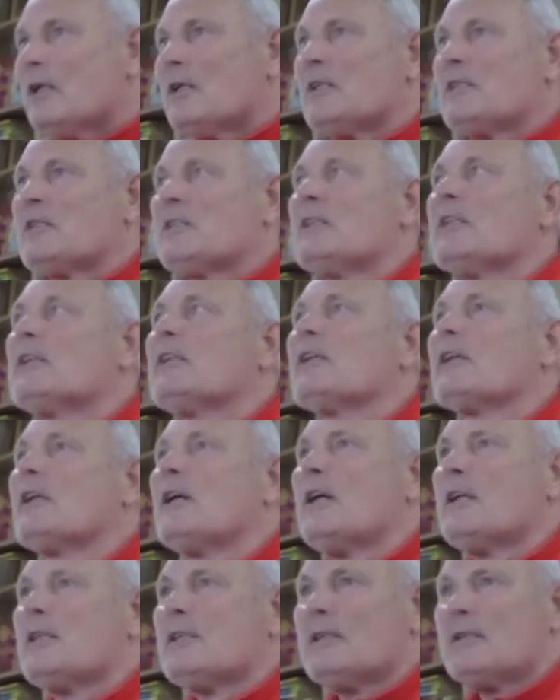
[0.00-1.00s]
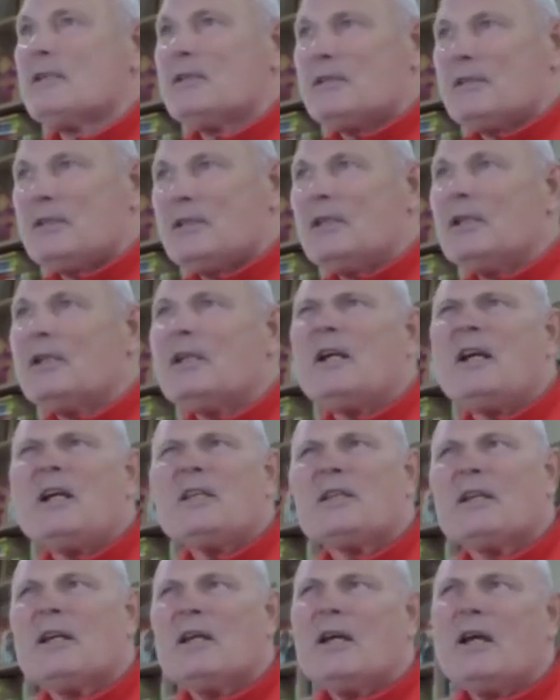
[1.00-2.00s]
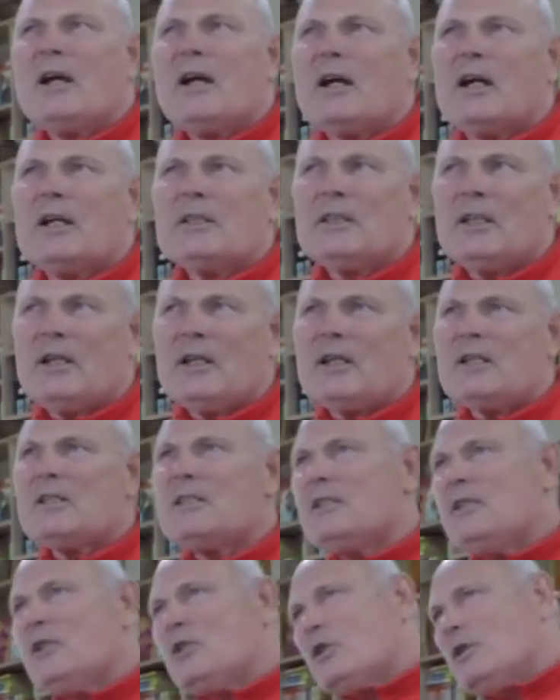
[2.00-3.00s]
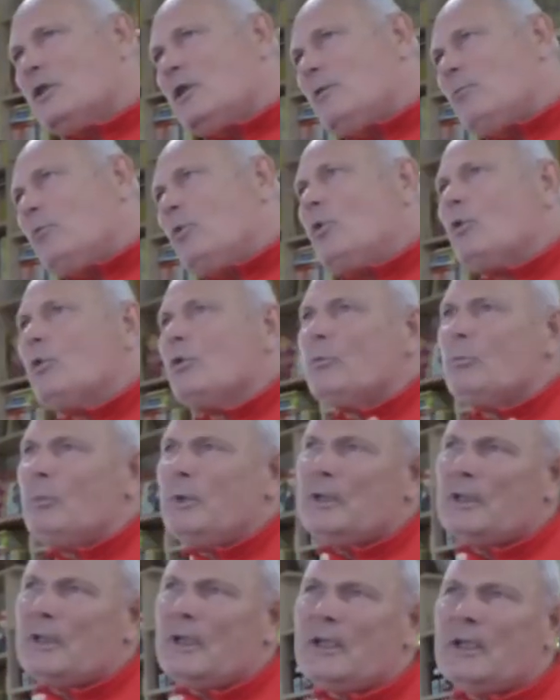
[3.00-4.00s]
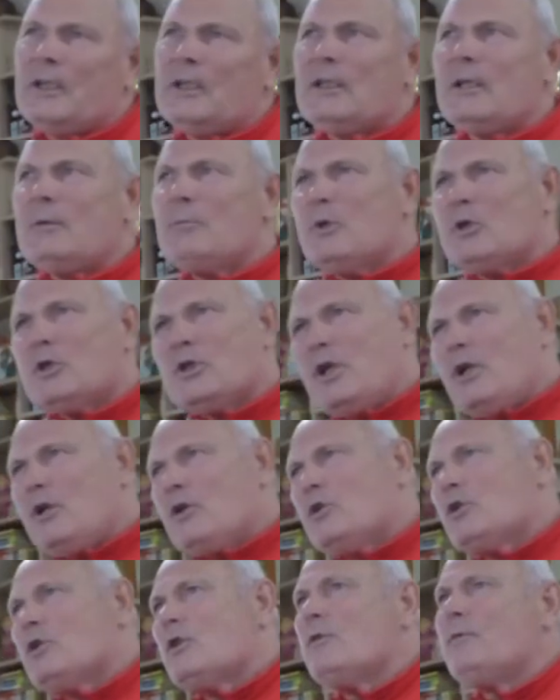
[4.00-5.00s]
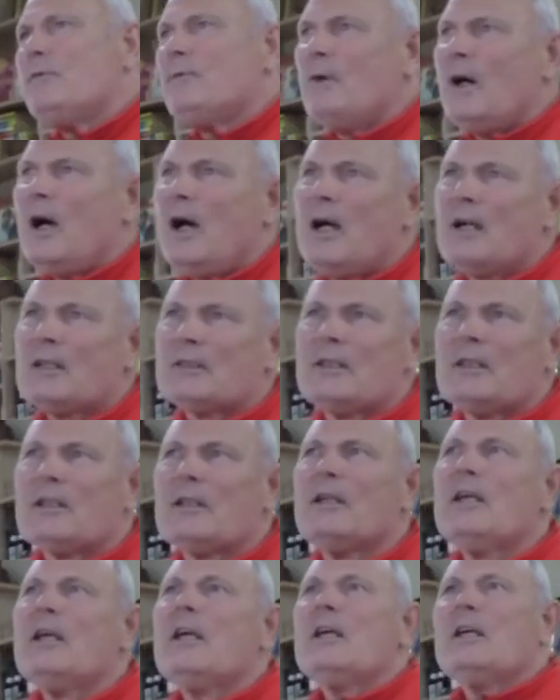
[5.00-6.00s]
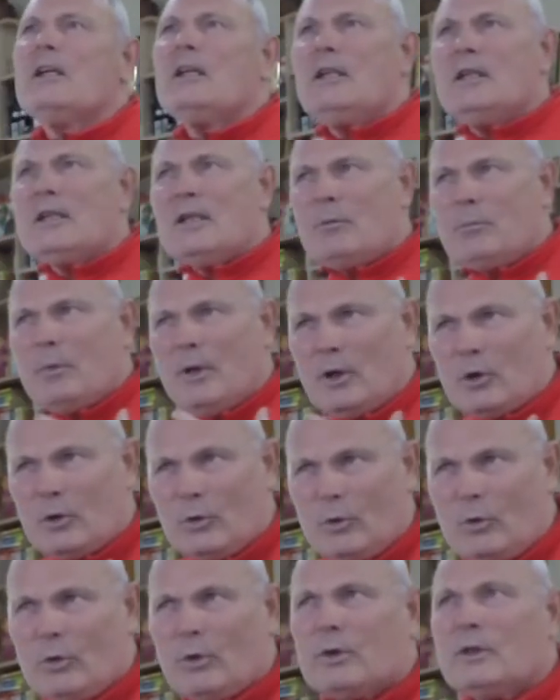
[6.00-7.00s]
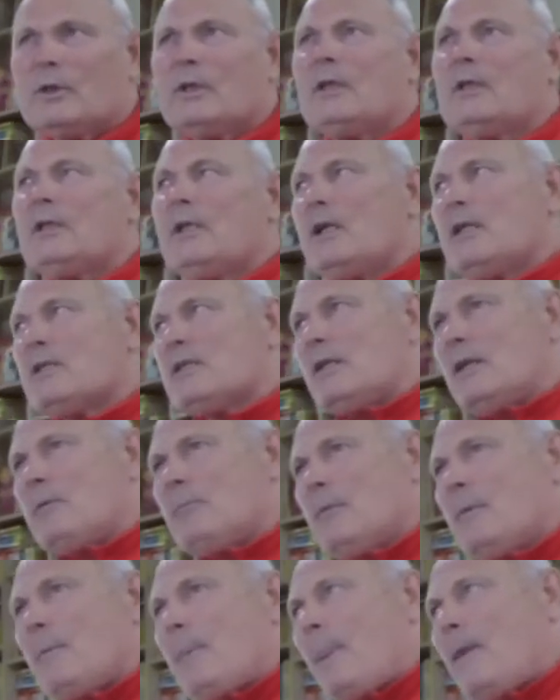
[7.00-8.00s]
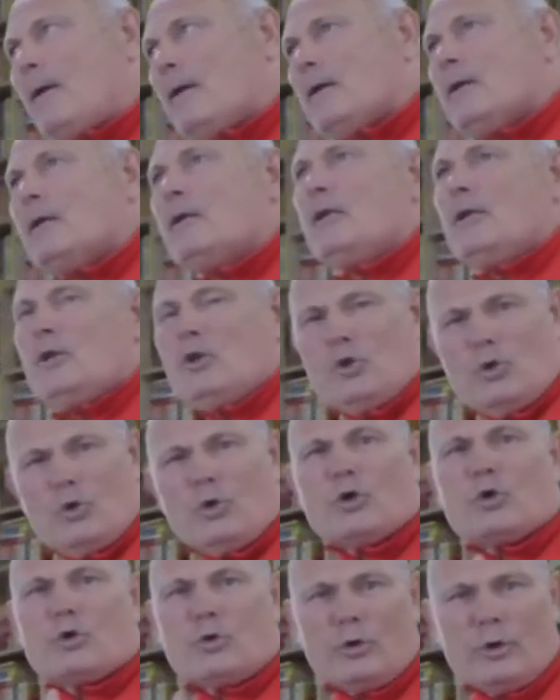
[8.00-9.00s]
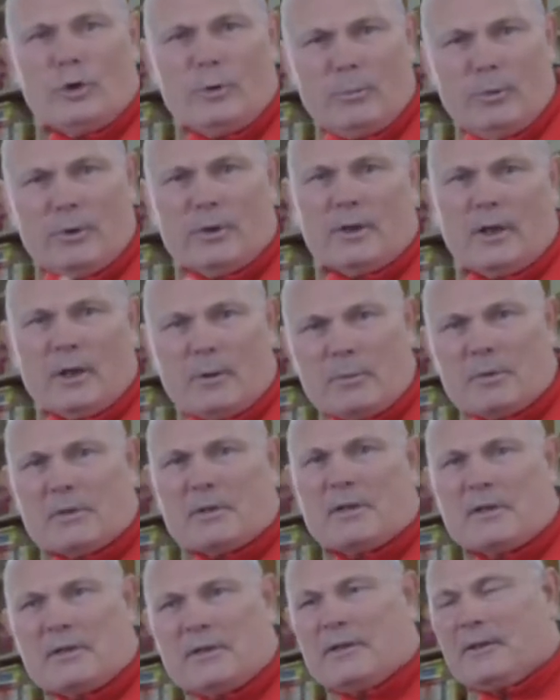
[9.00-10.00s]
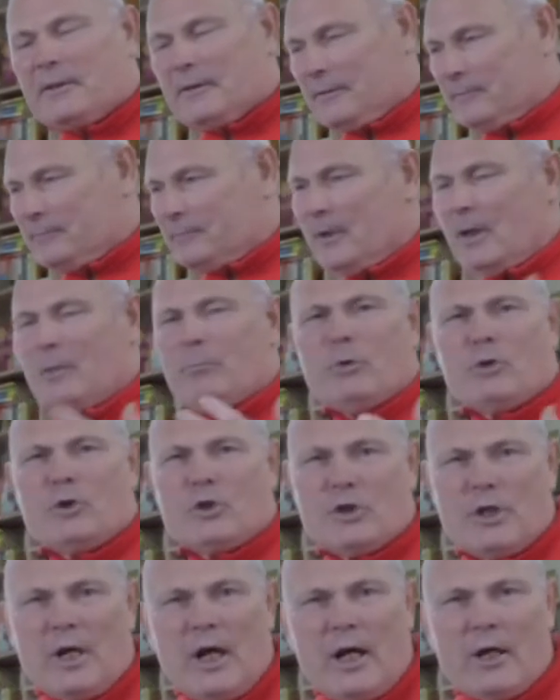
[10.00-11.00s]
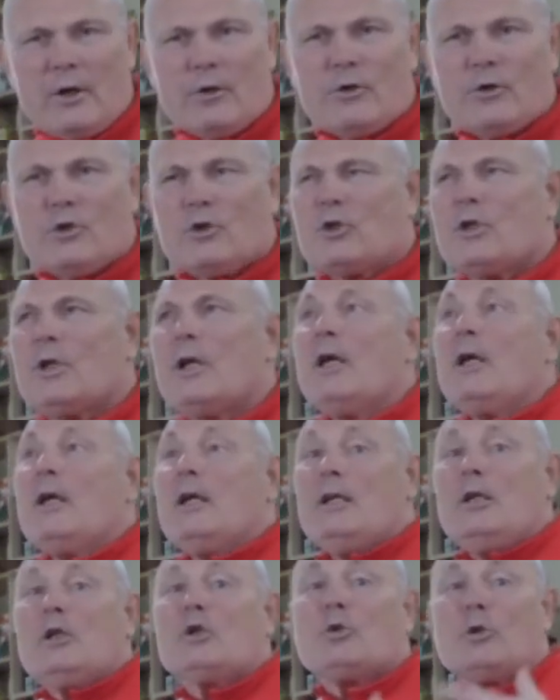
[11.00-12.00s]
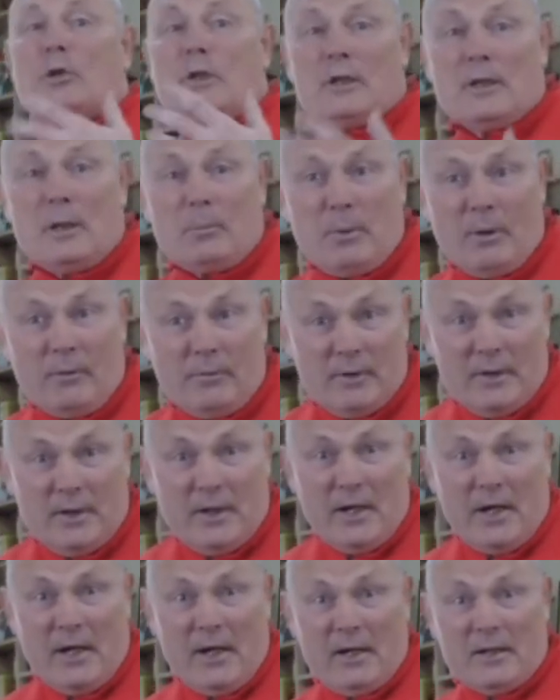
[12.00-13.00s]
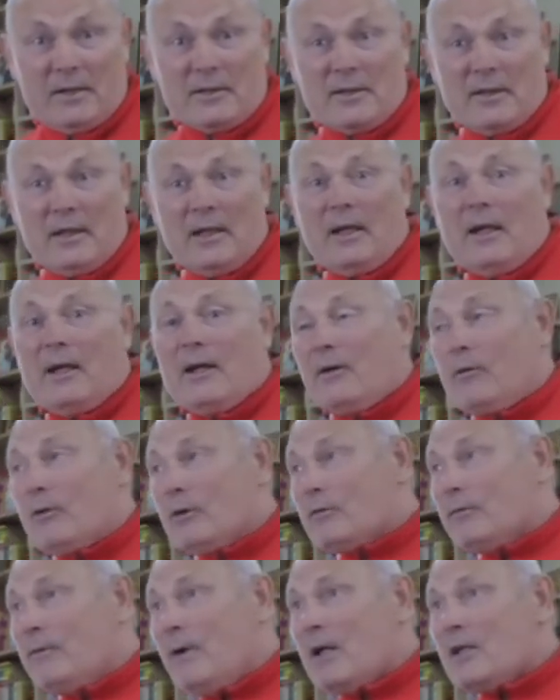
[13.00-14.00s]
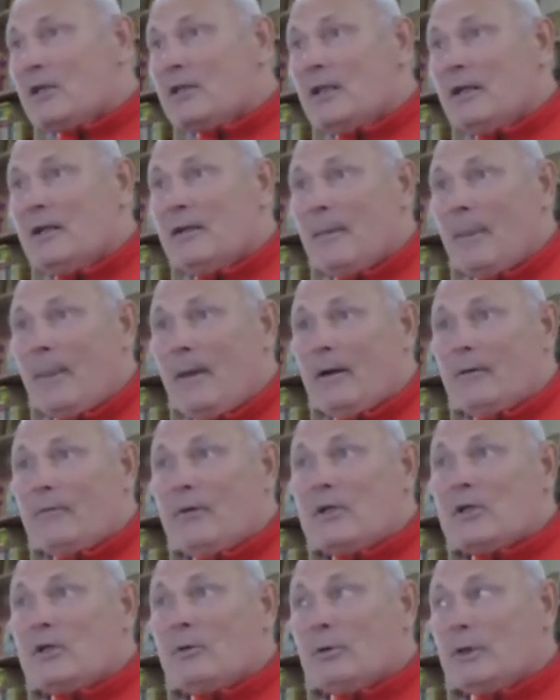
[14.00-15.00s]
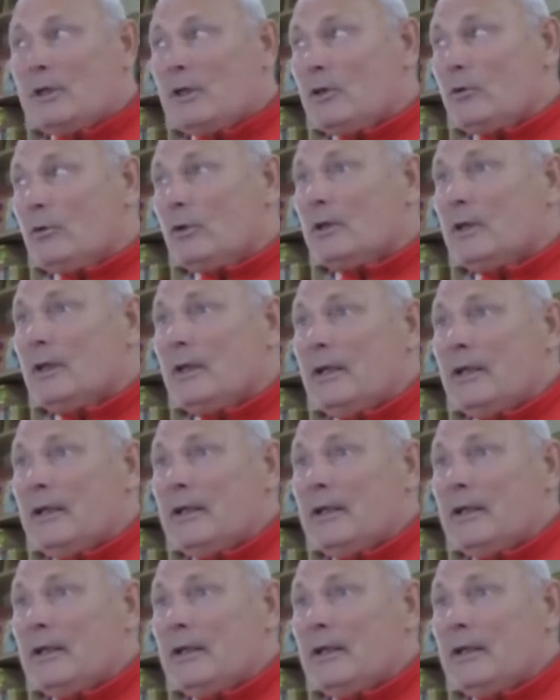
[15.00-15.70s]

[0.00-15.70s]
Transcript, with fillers: сыграть. Сыграть, хотя различные могут быть какие-то мешающие факторы, или наоборот, на нас там э, еще что-нибудь, как бы сказать, обучающее, или что-то добавляется. Вот важно, важно вот это вот